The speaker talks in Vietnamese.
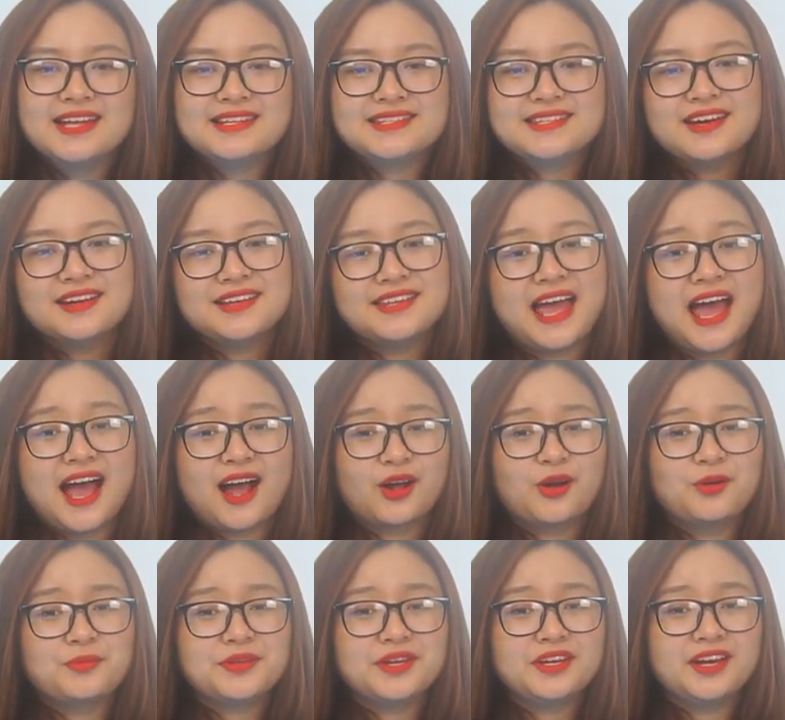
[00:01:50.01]
chơi nhạc
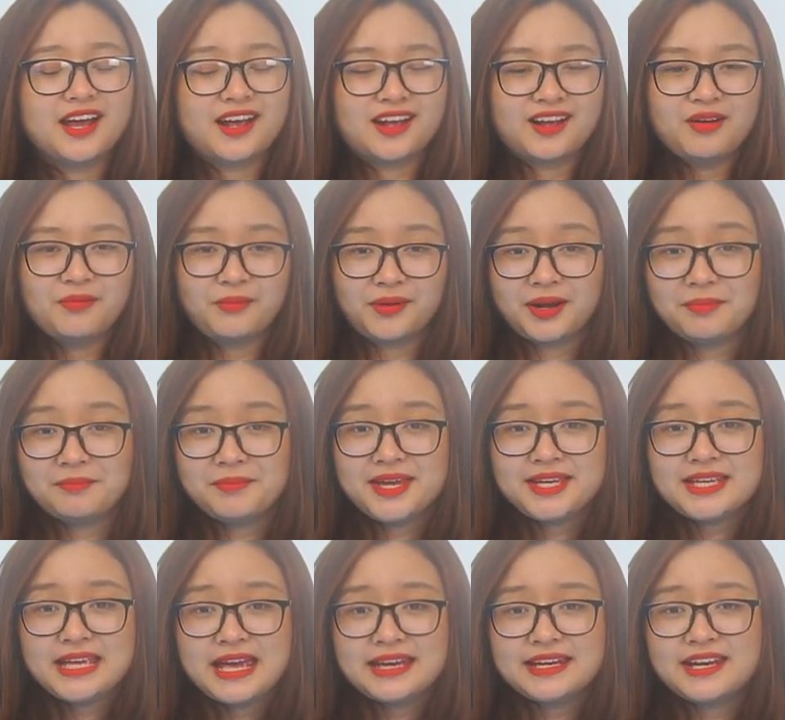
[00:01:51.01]
cũng như là cổng cắm mic
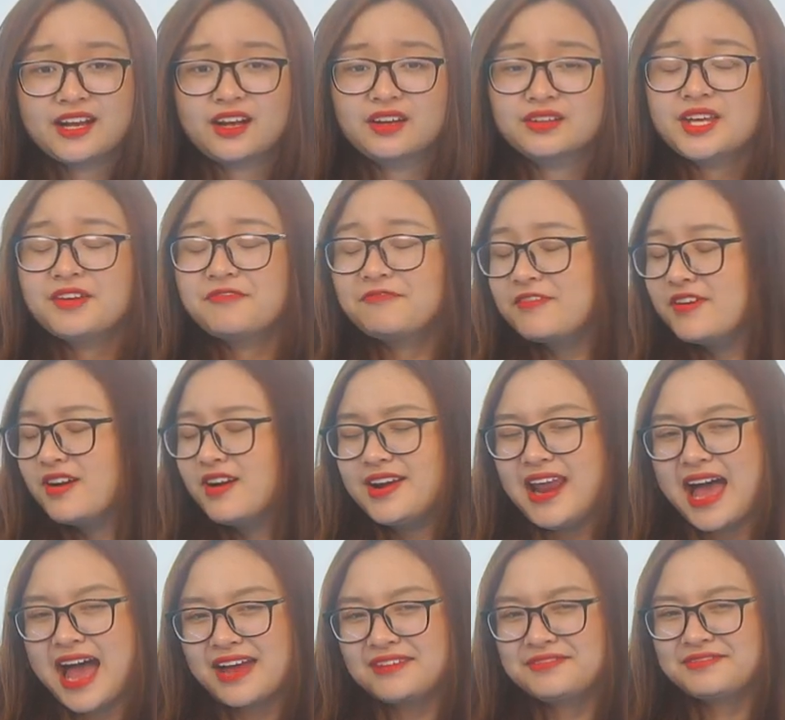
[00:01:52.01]
để có thể vừa
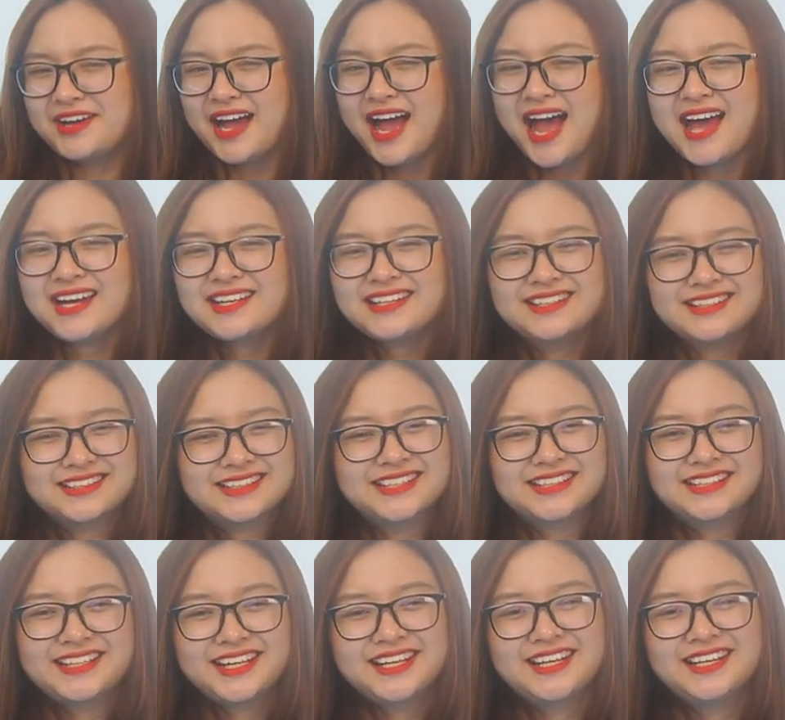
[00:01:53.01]
đàn vừa hát cực kỳ
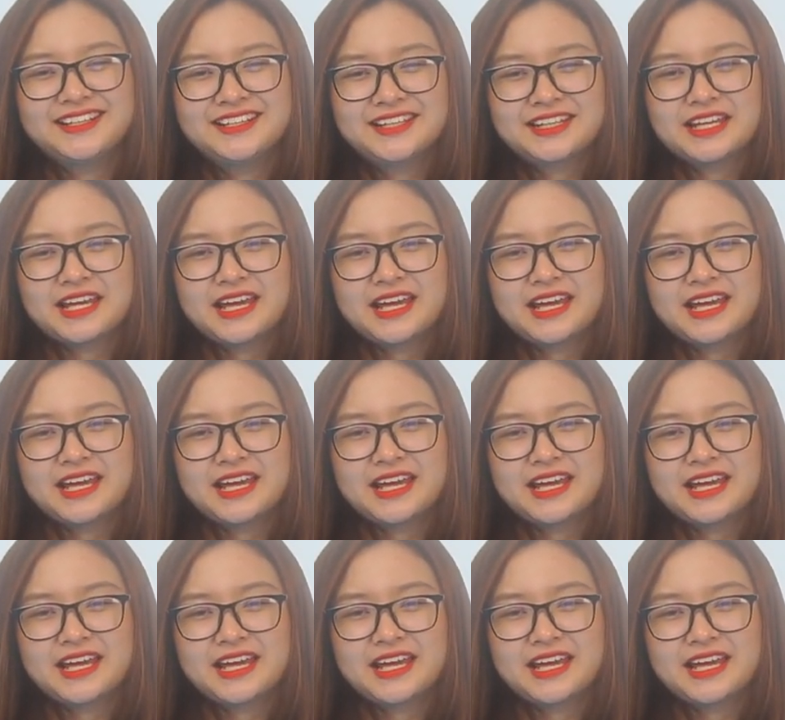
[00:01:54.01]
tiện lợi.